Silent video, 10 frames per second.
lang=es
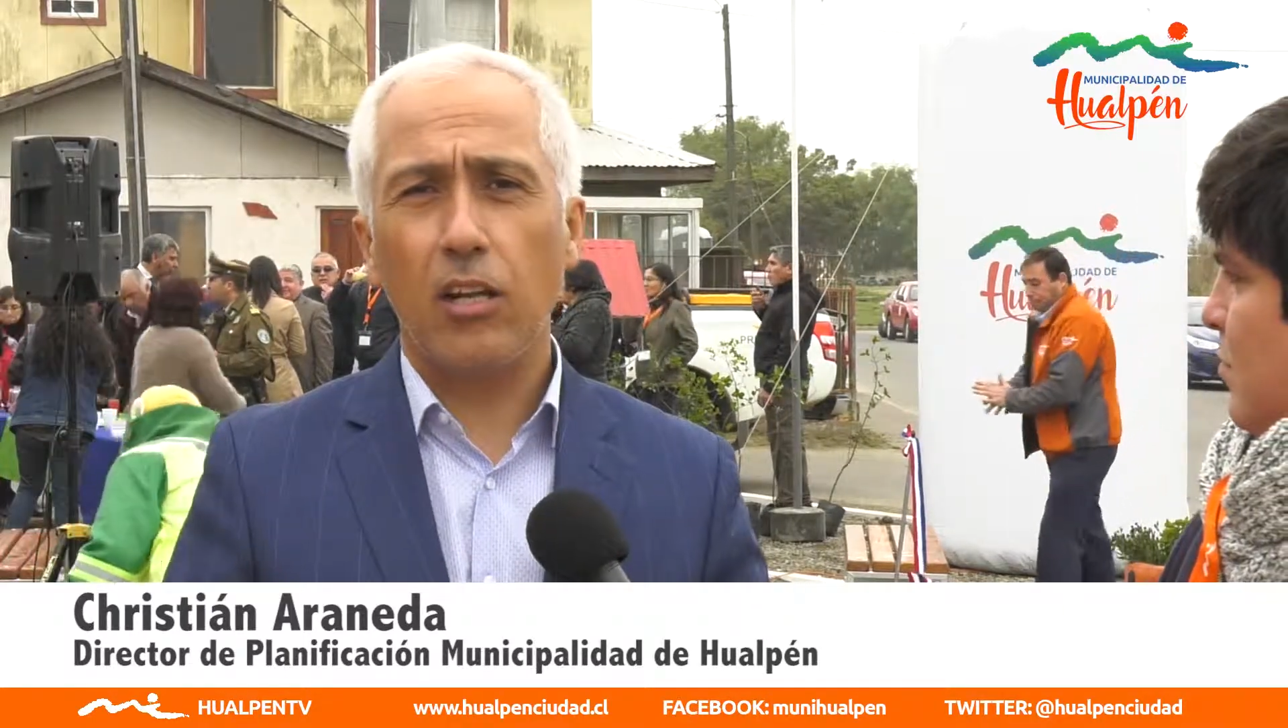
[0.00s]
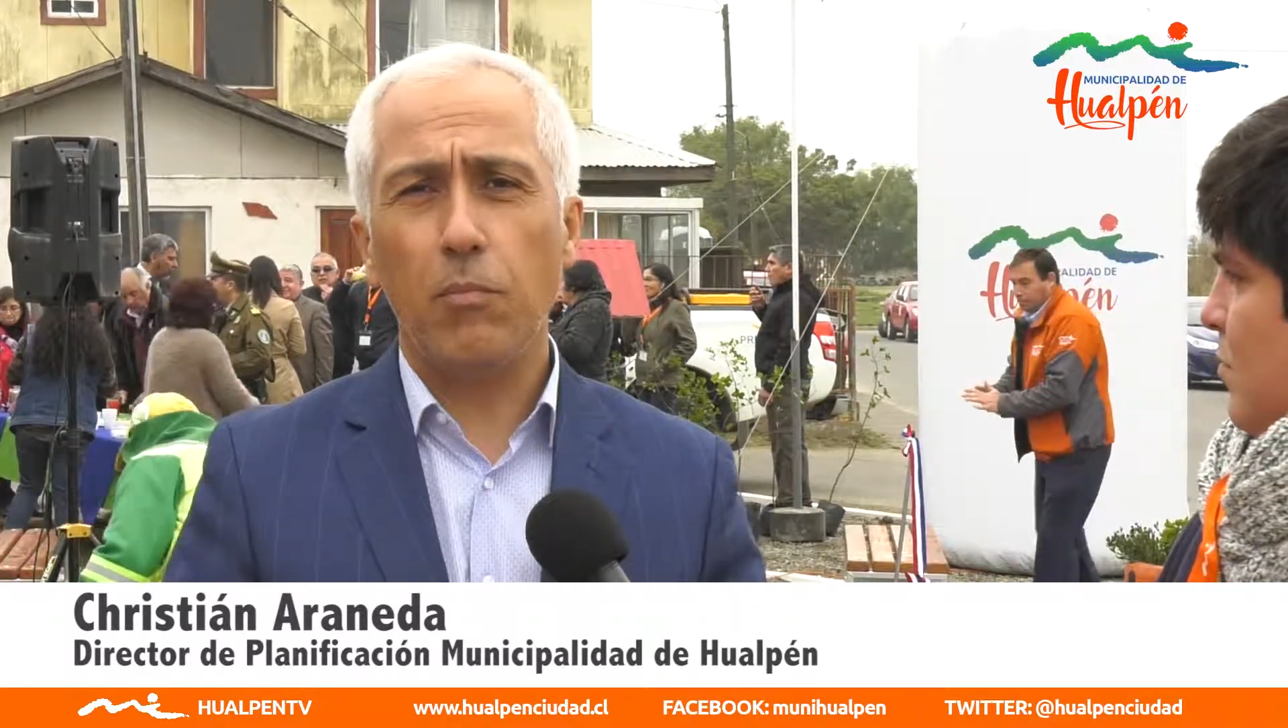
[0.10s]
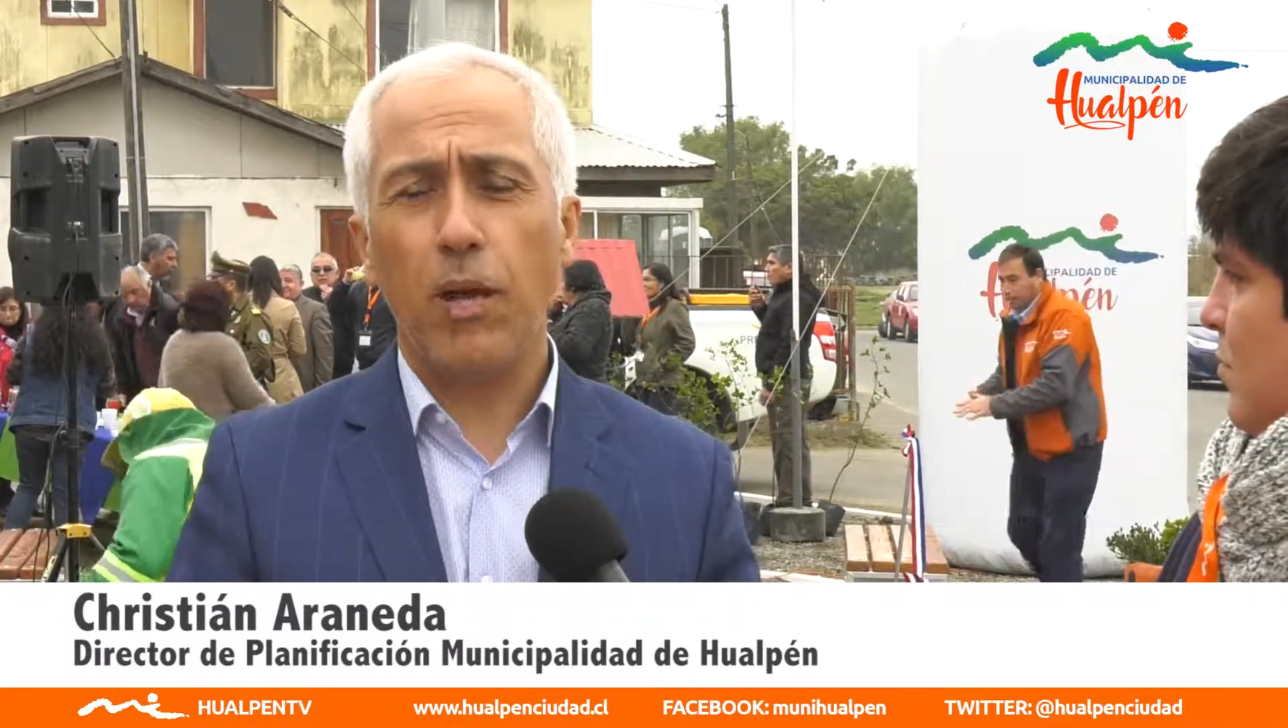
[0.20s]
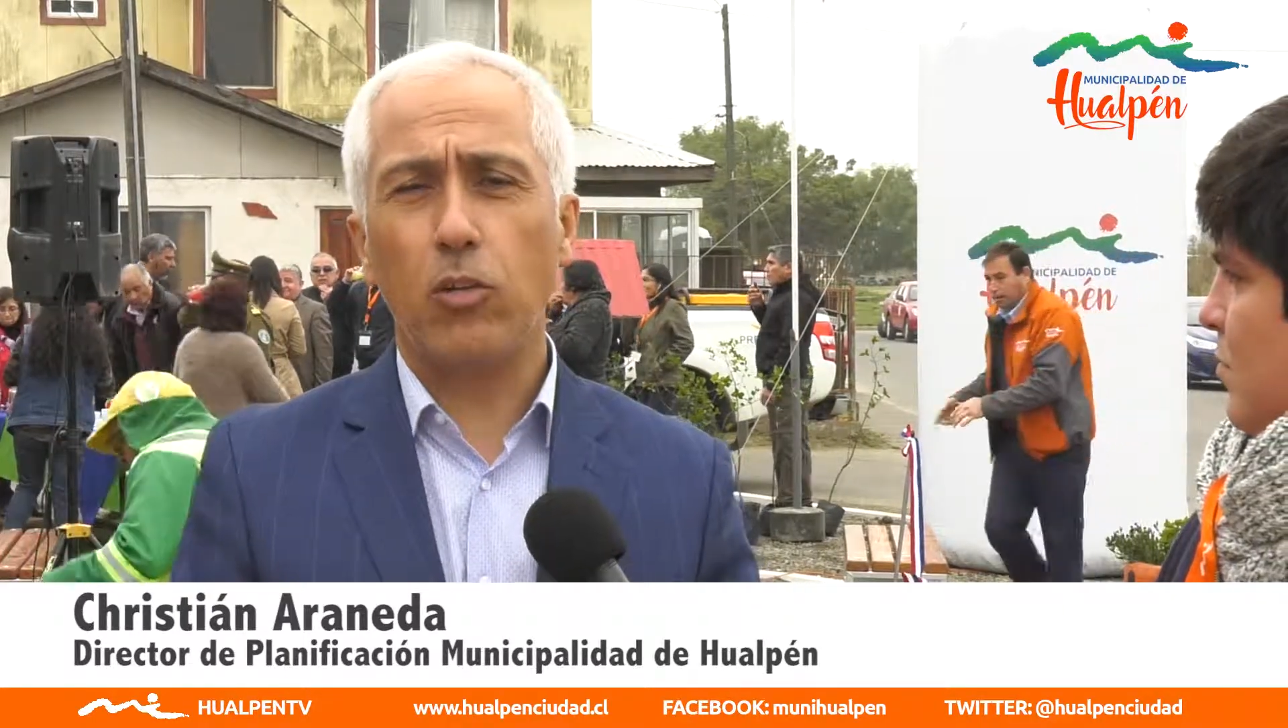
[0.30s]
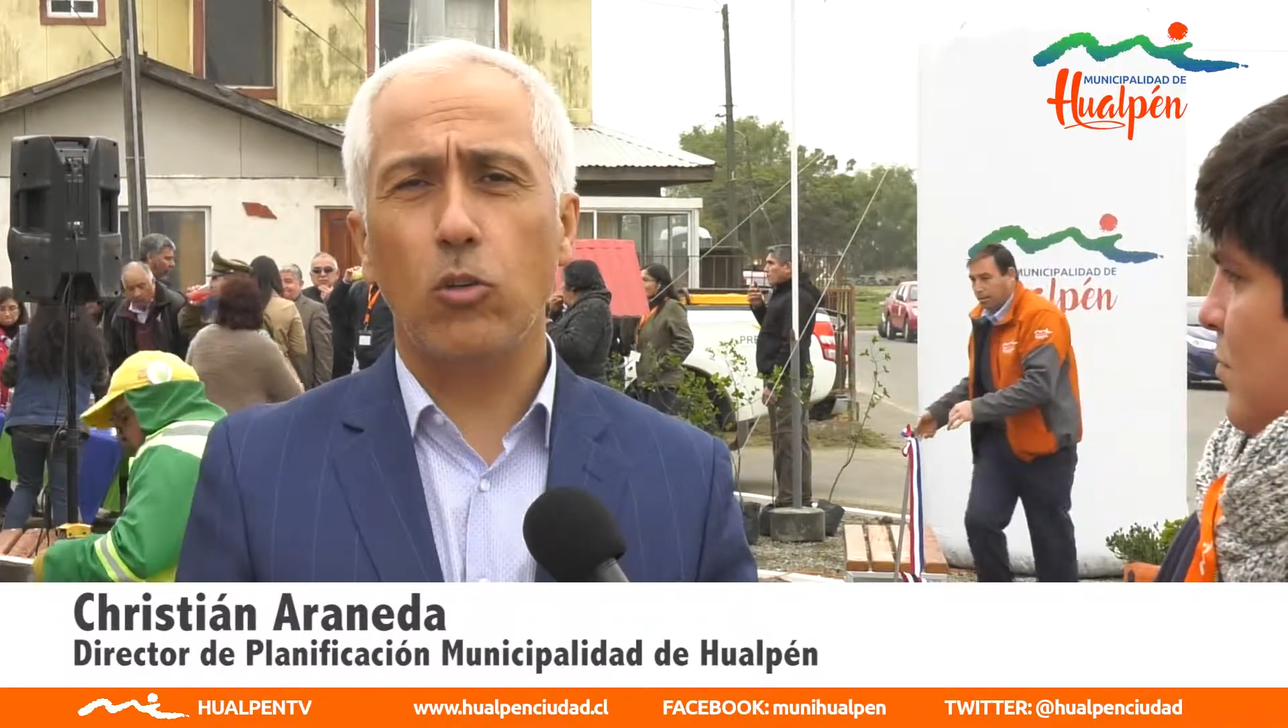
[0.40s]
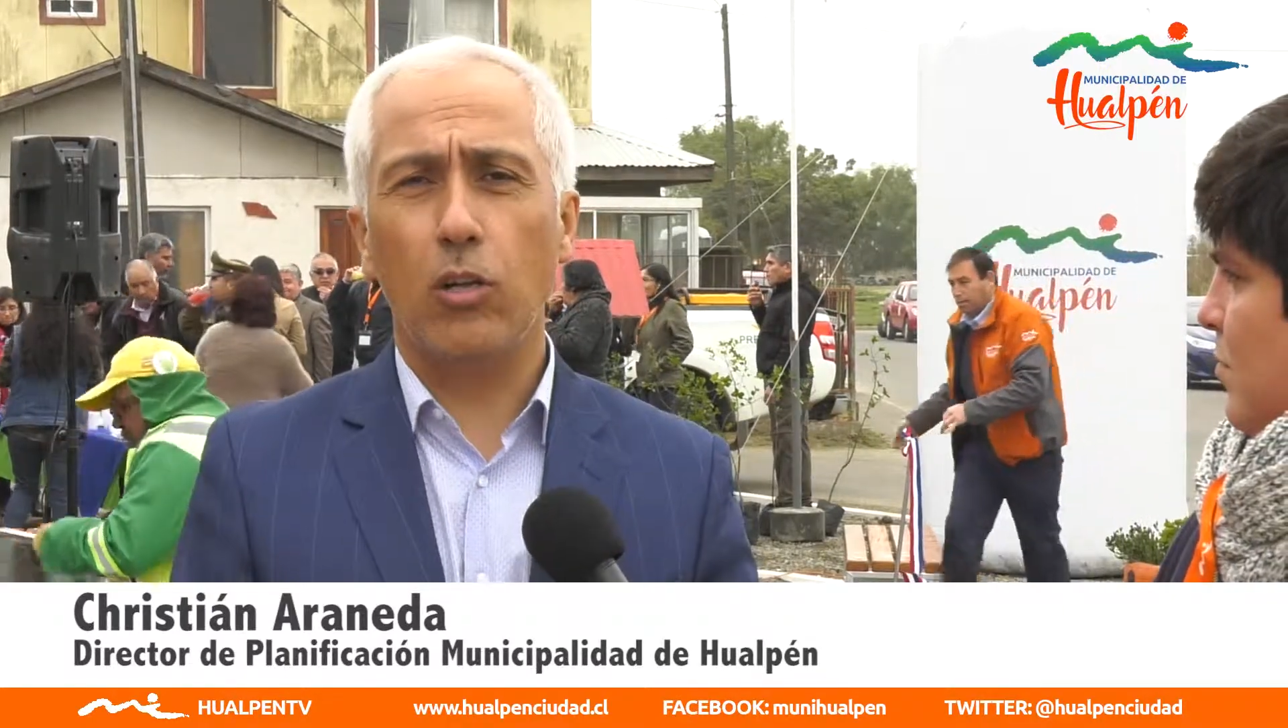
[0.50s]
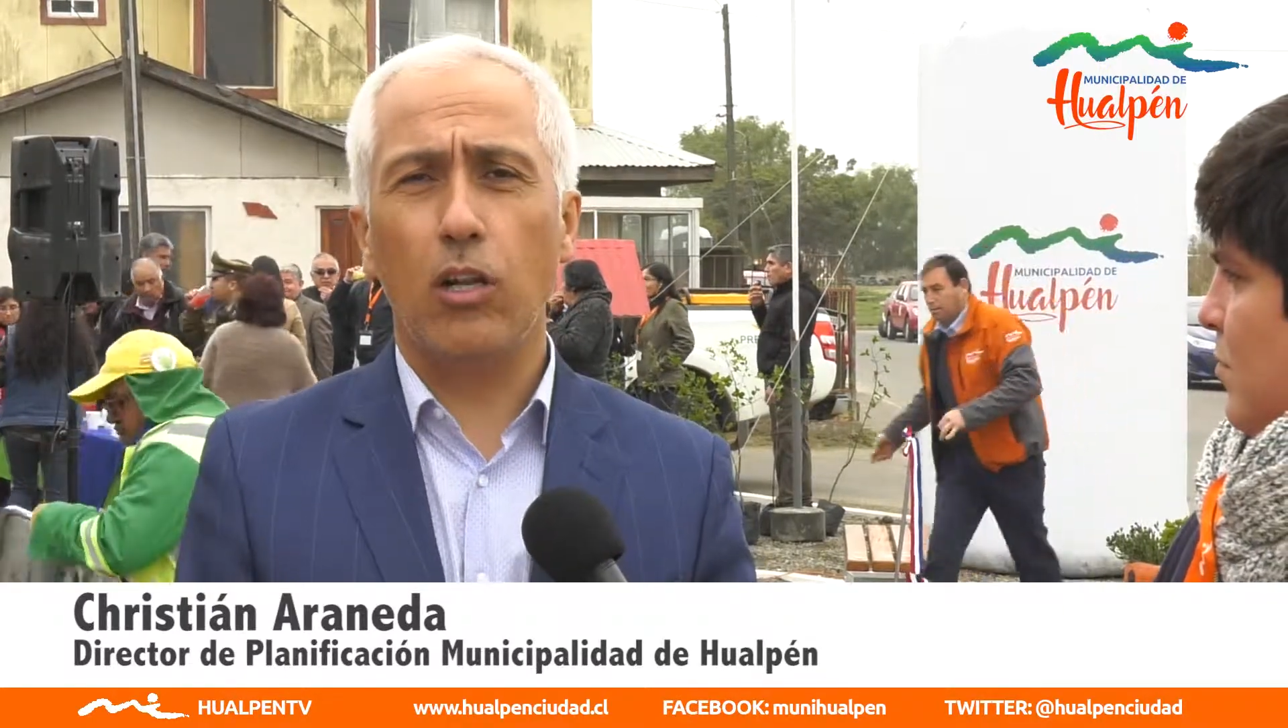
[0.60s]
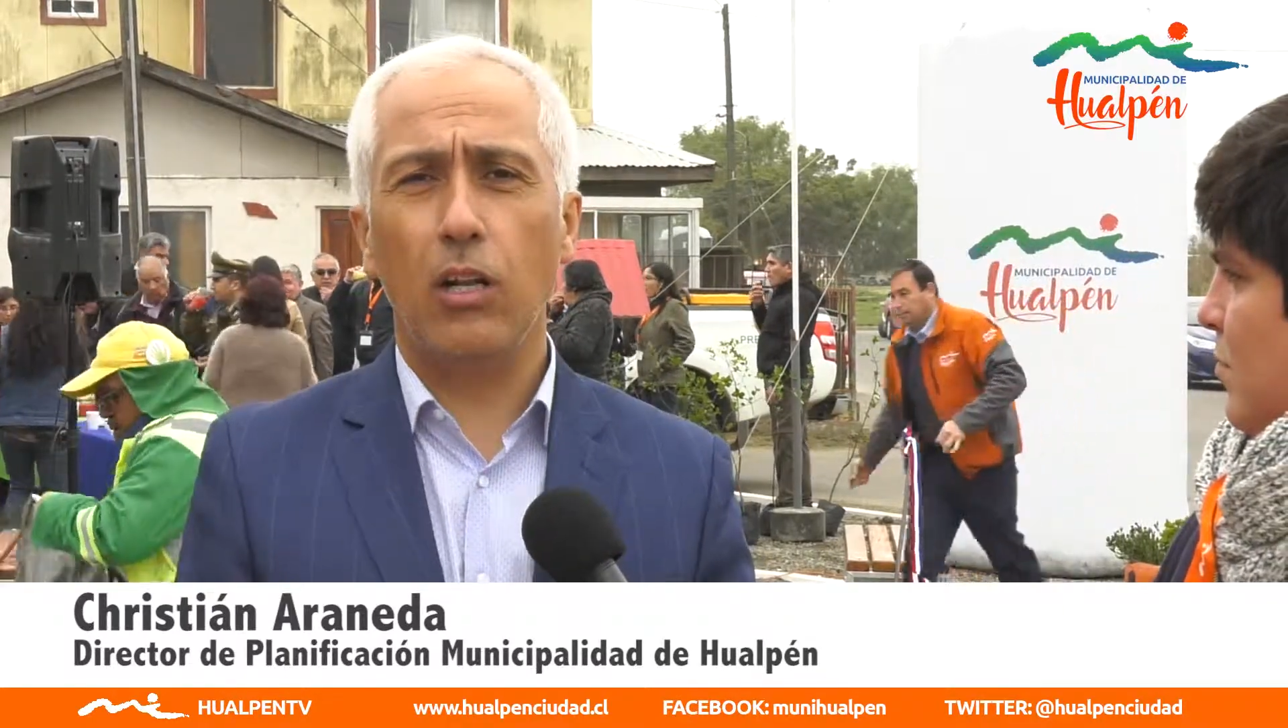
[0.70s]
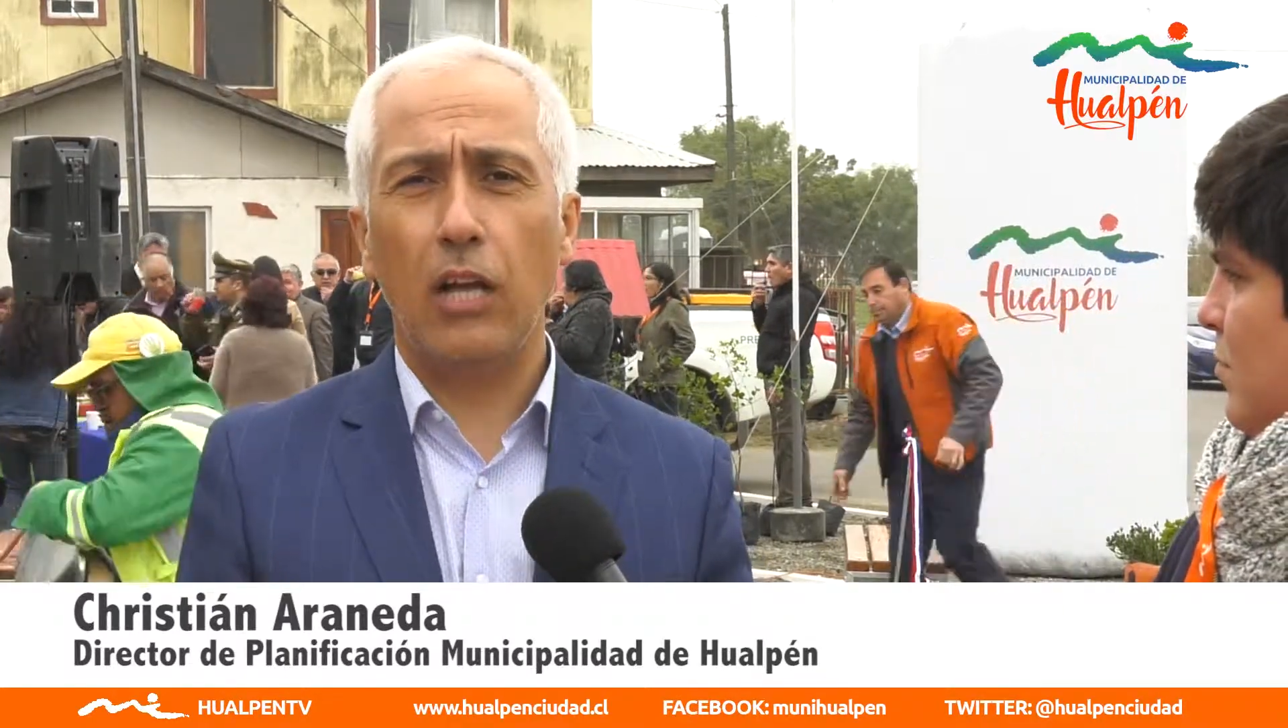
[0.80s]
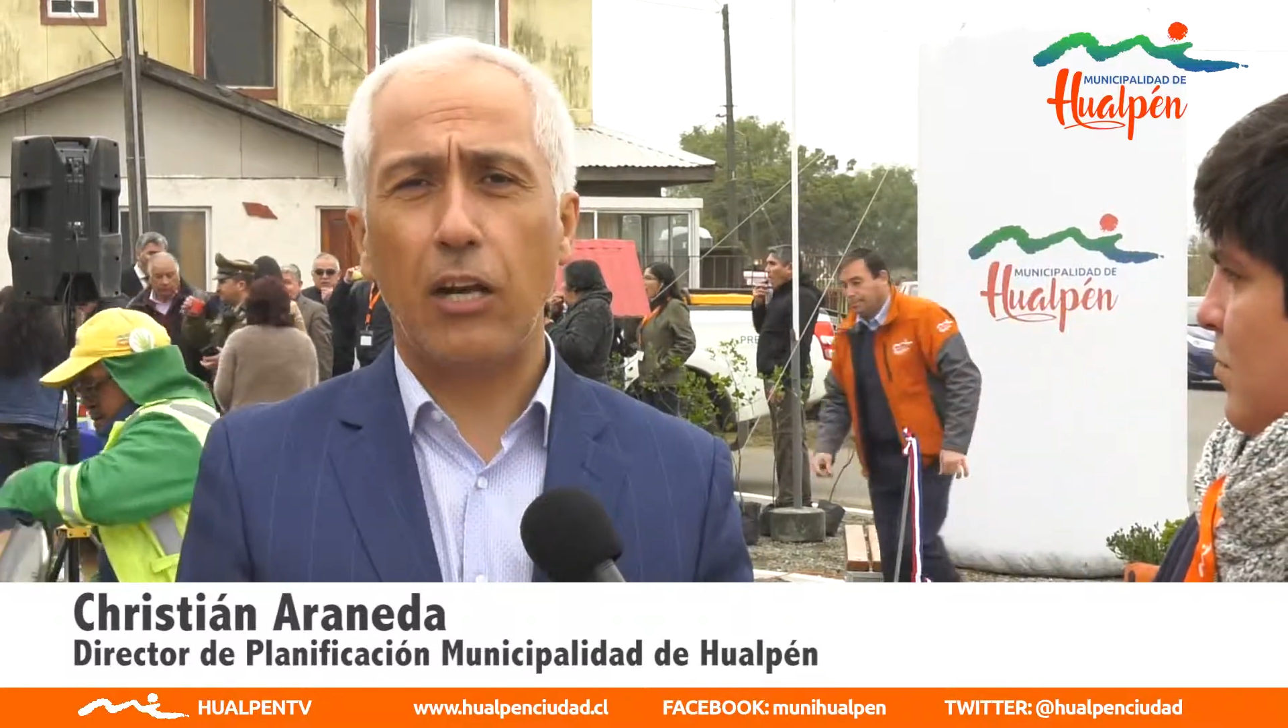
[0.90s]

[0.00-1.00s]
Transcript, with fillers: el marco de la